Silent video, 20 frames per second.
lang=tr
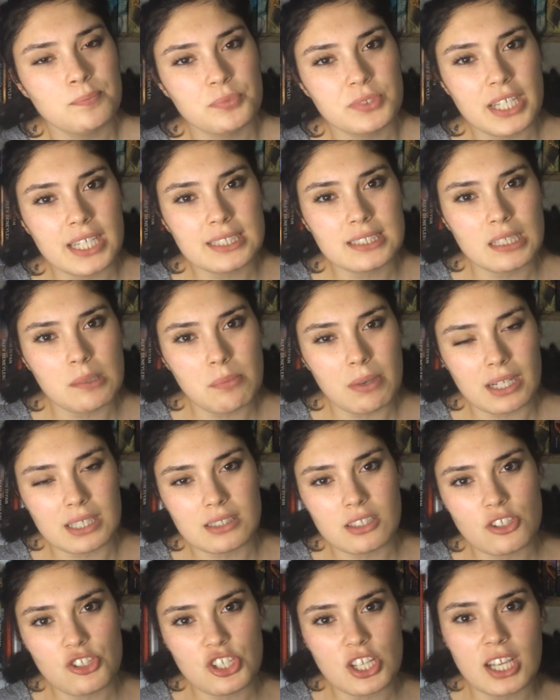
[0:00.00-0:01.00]
Dex'e
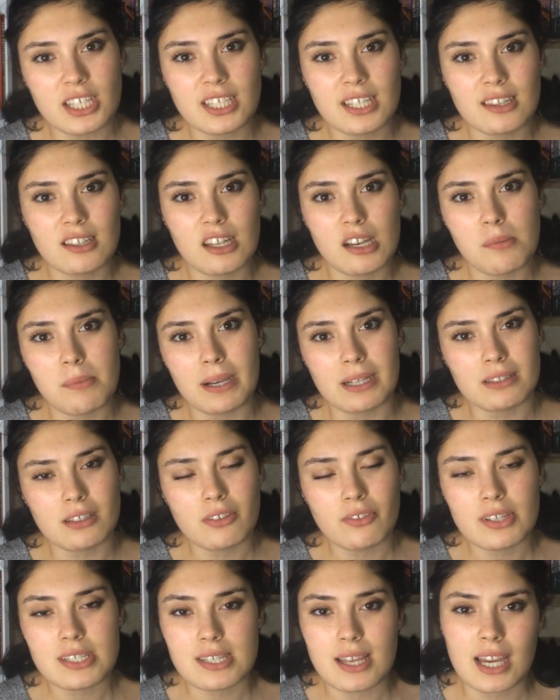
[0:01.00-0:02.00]
baktık, can yayınlarına
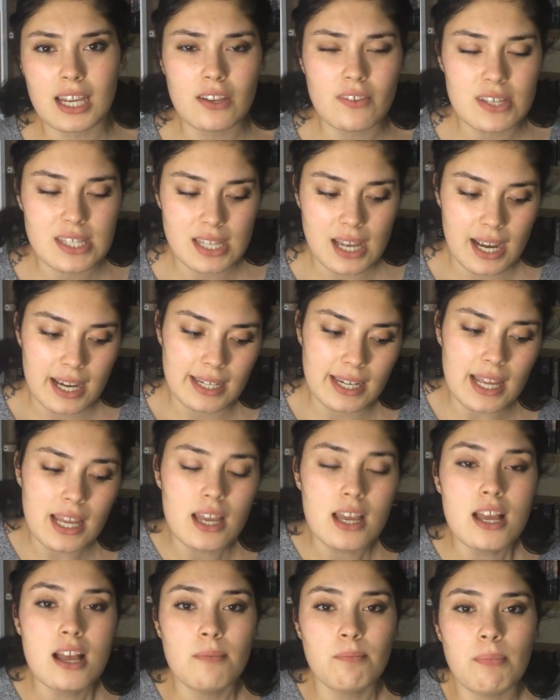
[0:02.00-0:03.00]
baktık vesaire vesaire.
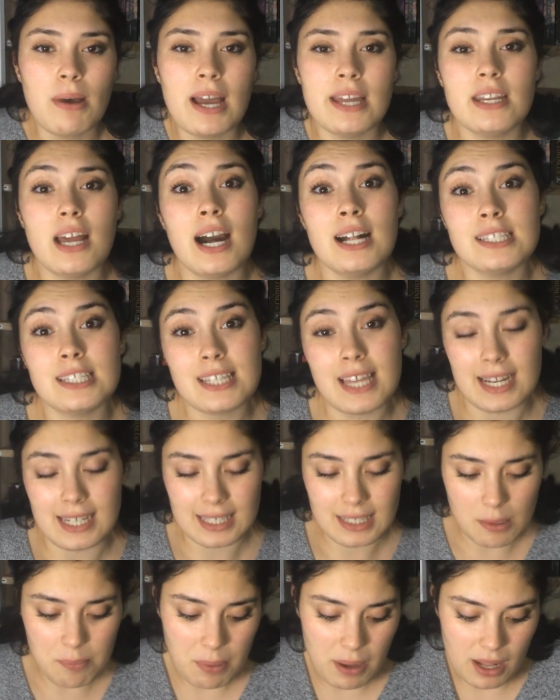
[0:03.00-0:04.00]
Ben 6
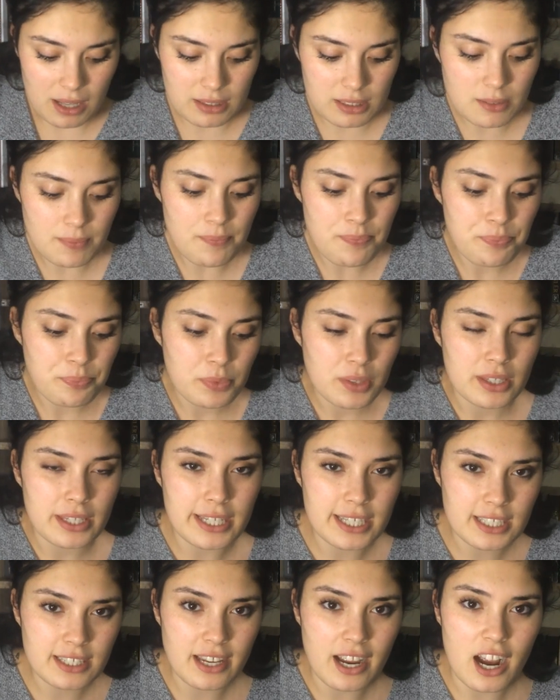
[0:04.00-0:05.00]
tane kitap aldım.
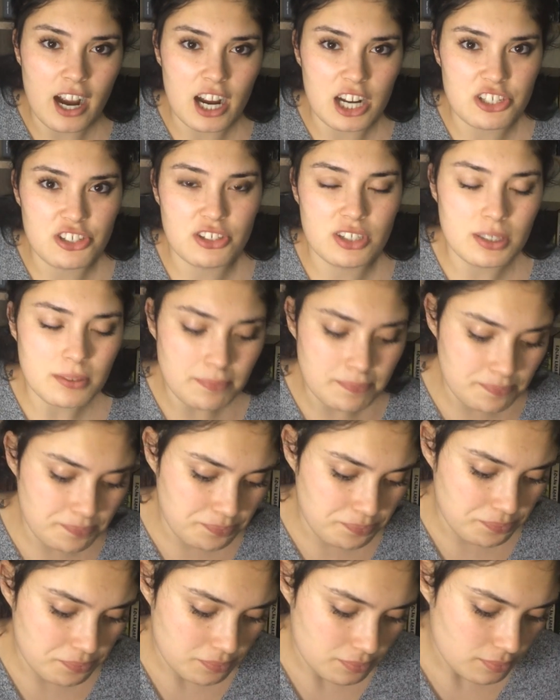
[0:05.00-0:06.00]
Ne kadar harcadım?
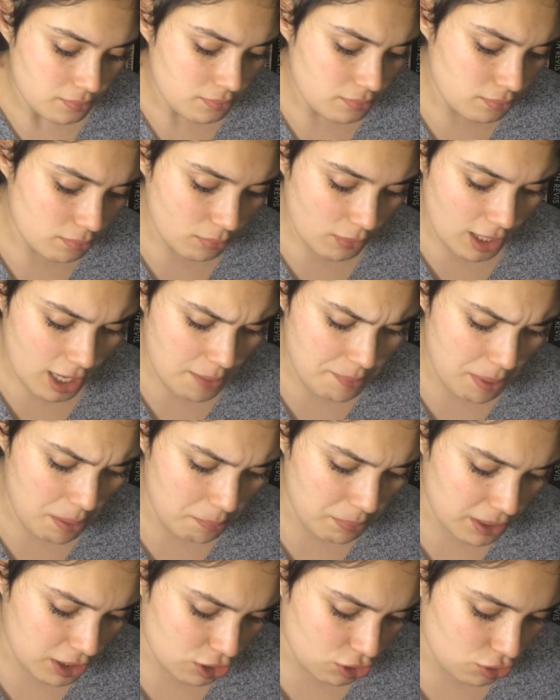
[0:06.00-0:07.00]

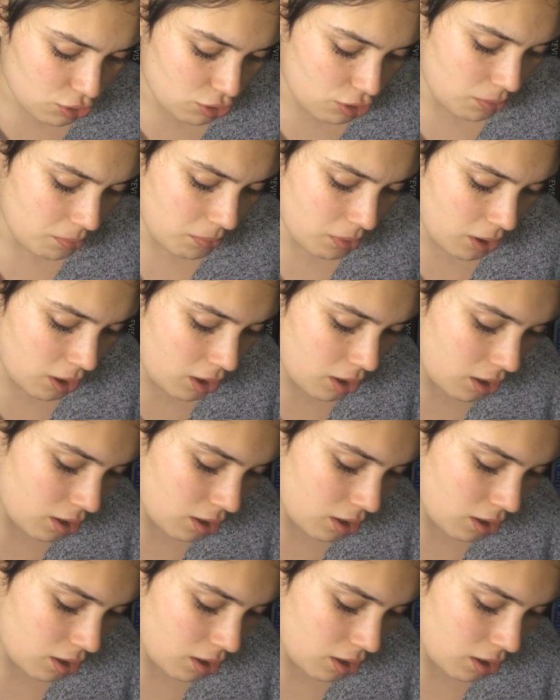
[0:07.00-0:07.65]
Hemen bakıyorum.